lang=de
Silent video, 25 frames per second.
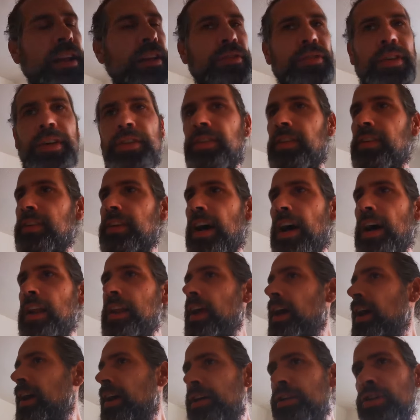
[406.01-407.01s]
alles, was hinter
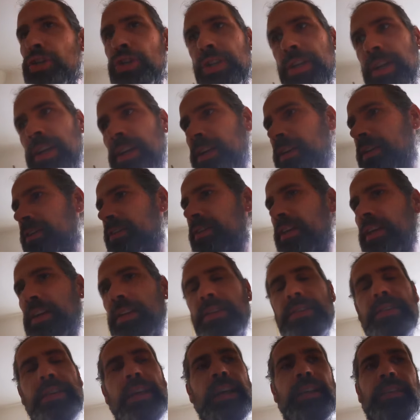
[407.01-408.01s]
ADHS steckt, diese,
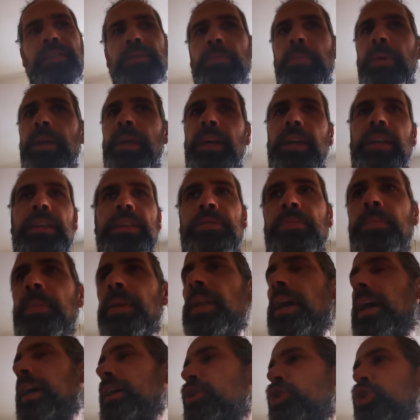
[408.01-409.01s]
diese ganzen
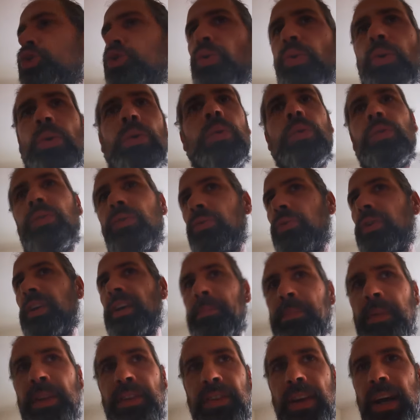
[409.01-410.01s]
Mechanismen, Angststörungen und so. Ich
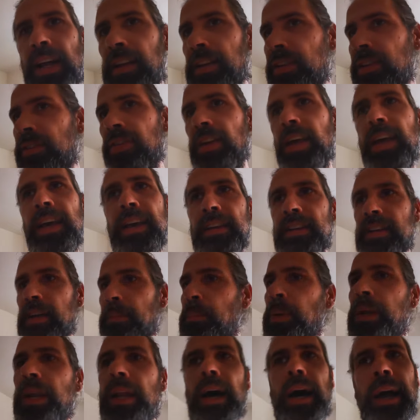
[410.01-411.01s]
habe das alles, ich
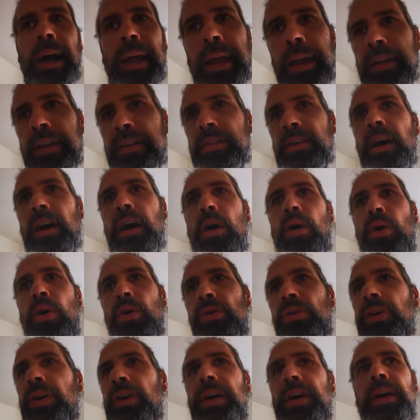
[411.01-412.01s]
habe bin
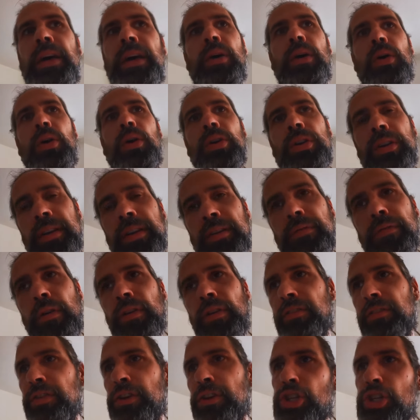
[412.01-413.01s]
reingetaucht, und
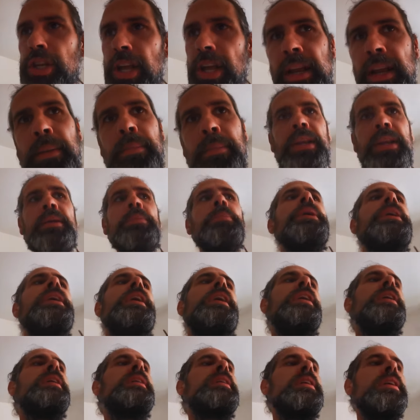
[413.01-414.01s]
wollte es verstehen, damit ich
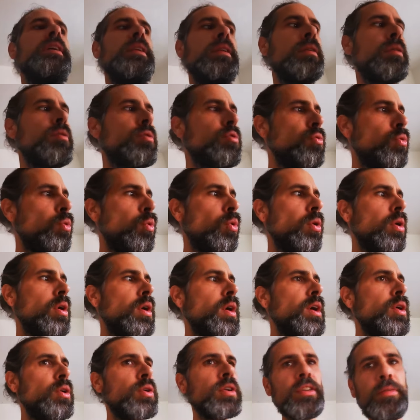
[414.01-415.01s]
mich heilen kann. So.
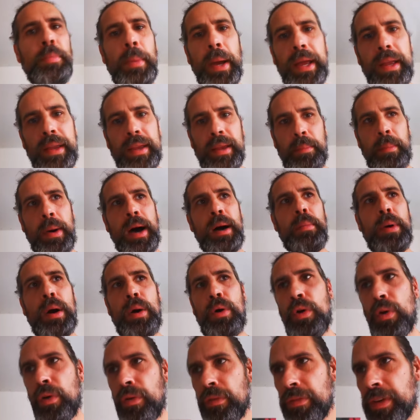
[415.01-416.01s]
Und das mache ich immer,
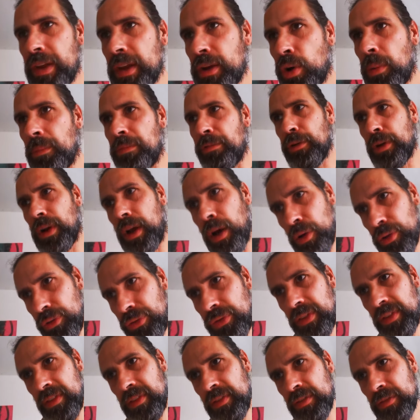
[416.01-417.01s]
aber irgendwie kommt von
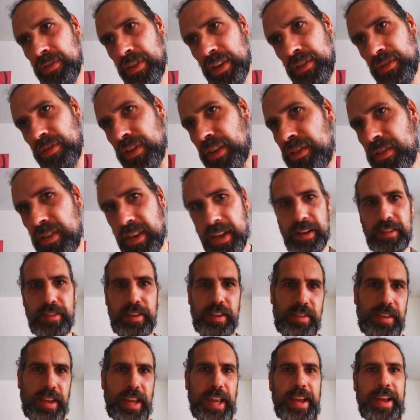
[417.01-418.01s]
außen was, was da
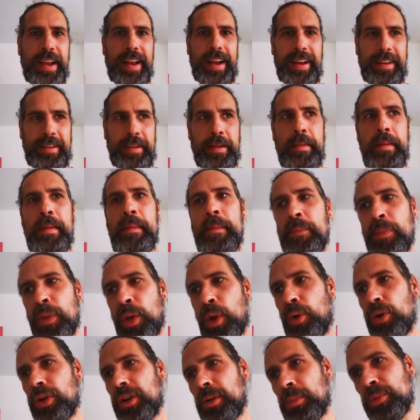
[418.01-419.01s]
was gegen hat.
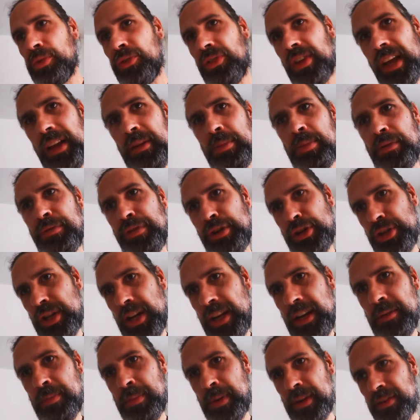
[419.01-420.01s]
Und dann muss ich erstmal
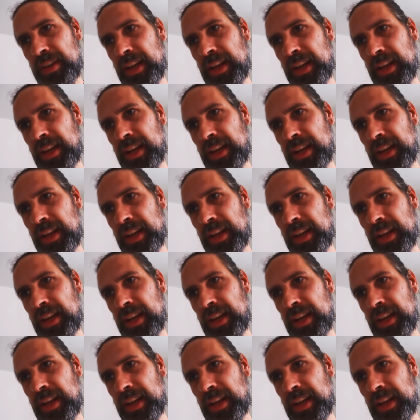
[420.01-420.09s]
verstehen, das